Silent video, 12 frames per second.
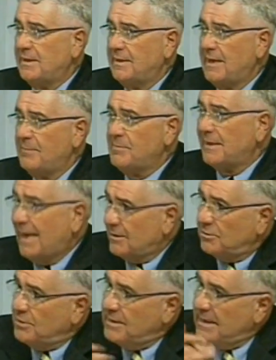ne abbia
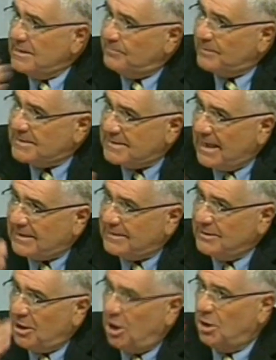dato negli anni
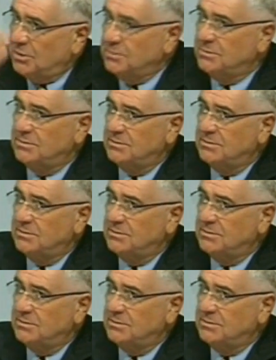passati, no?